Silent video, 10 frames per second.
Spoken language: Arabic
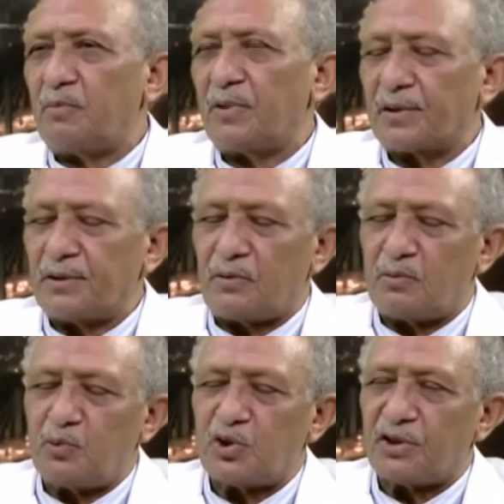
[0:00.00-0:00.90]
بيريح
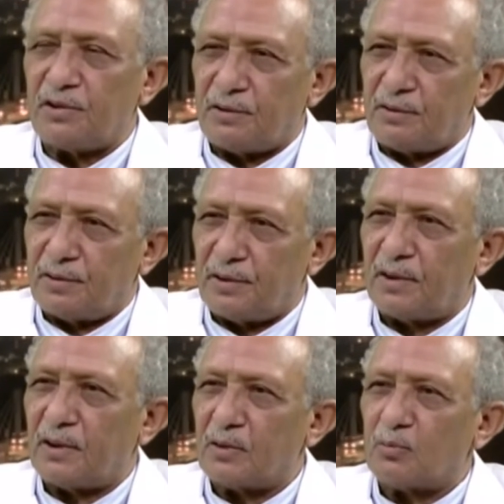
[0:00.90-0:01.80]
امه شديد
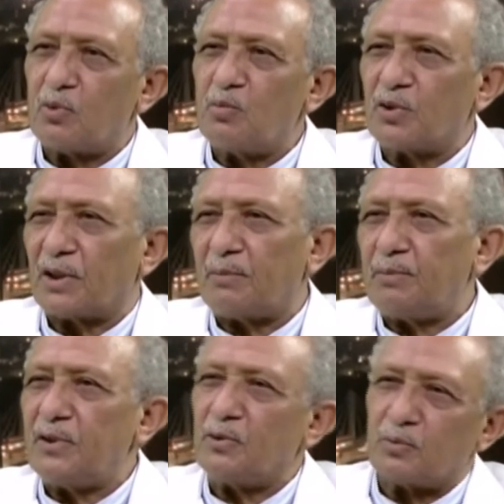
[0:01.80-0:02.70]
صحيح لانه بيكون متعب
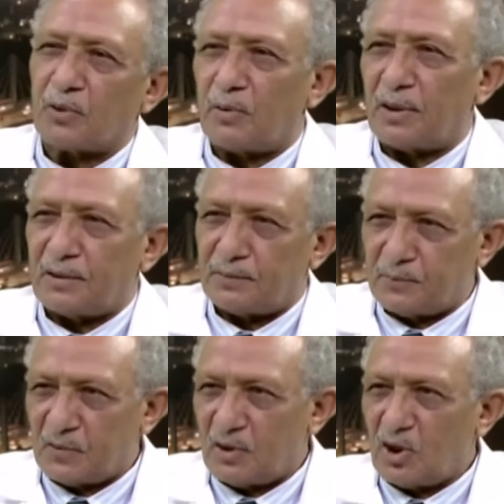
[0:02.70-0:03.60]
بيجي نوم طوالي
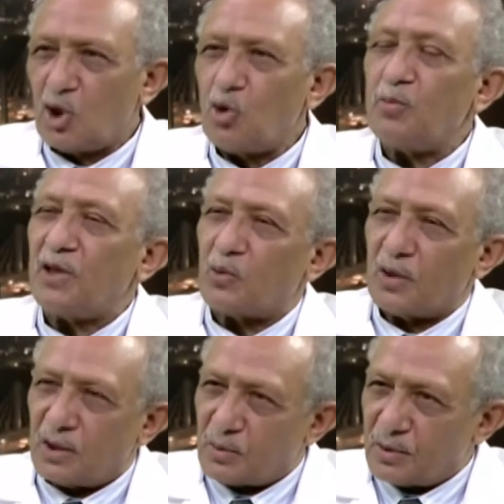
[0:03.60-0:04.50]
وبياكل
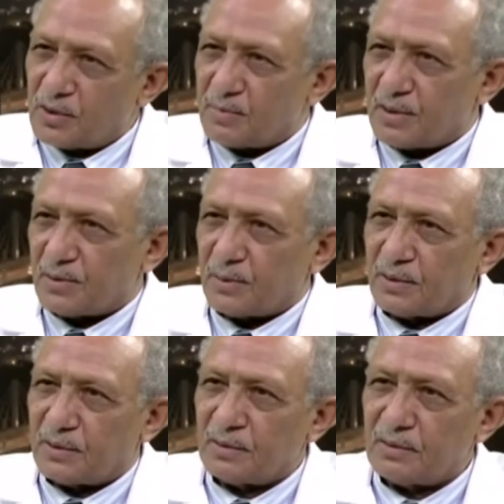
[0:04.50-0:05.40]
لها كويس باي ذا واي
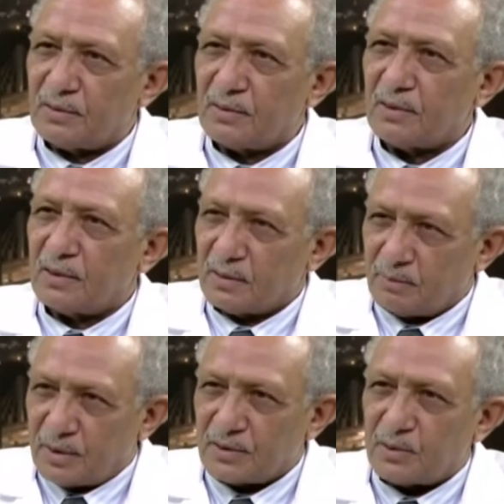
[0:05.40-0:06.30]
صحيح
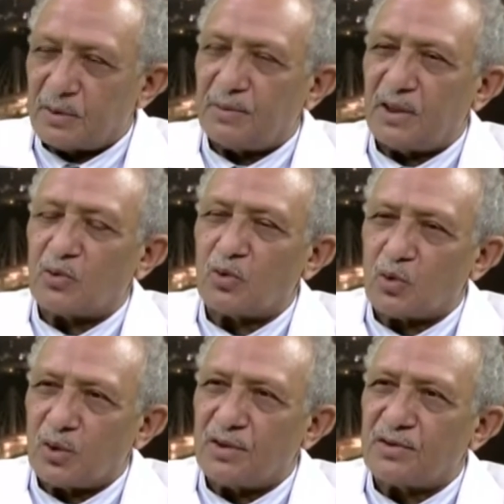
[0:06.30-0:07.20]
باي ذا واي بياكل من
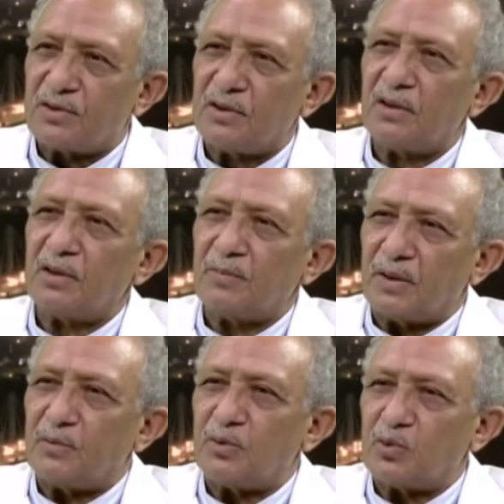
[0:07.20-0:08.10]
الرياضه كويس. أيوة، بيكون
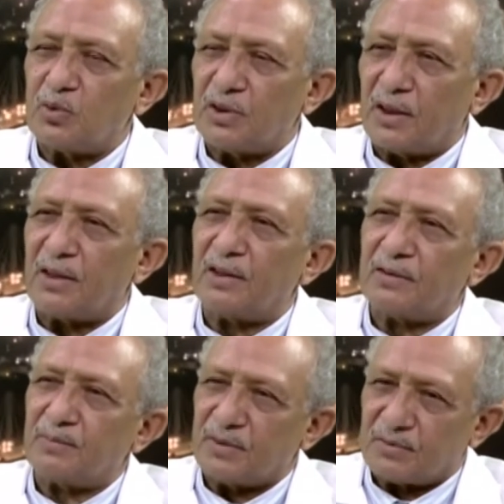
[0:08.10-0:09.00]
جعان ومن المجهود جعان
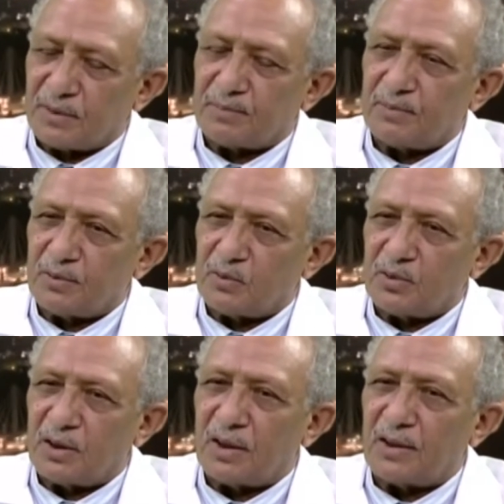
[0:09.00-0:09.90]
بالضبط
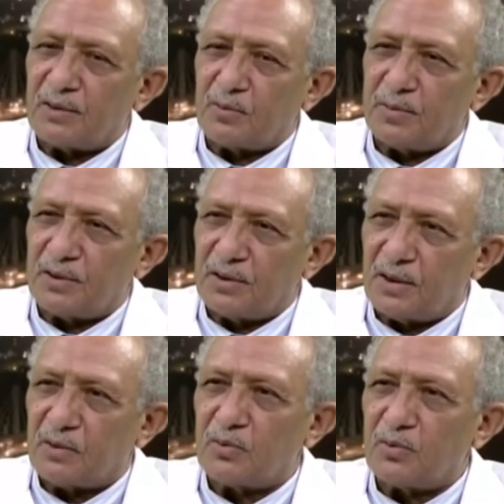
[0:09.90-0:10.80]
بيكون جعان وبيجي
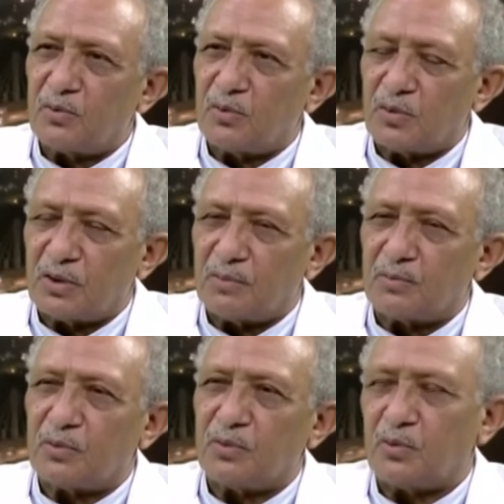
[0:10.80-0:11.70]
ياكل وينام
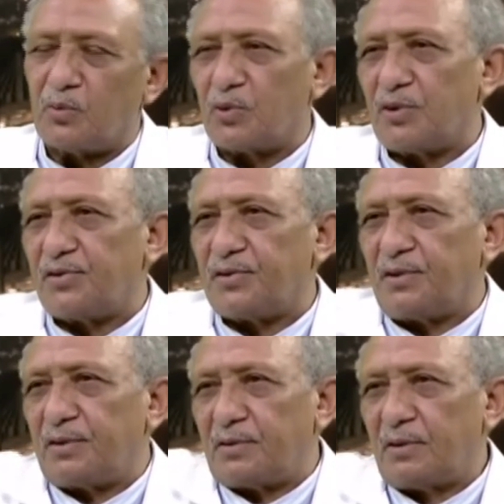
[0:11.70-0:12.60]
ينوم كويس
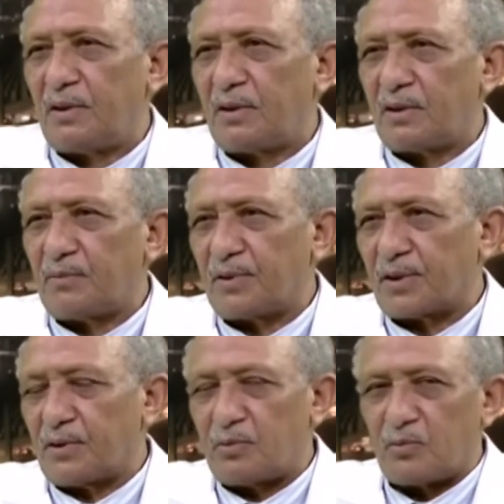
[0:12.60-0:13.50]
جدا
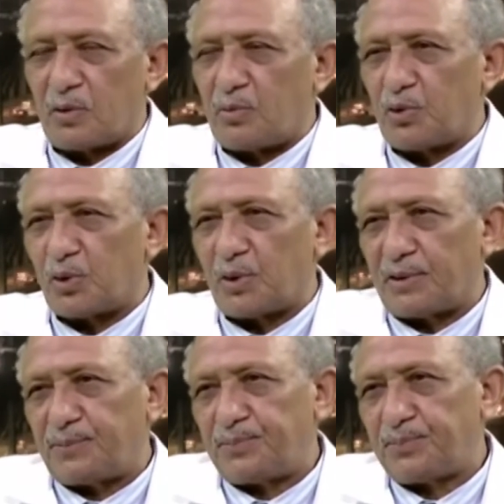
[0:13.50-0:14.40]
بيريح امه وابوه شويه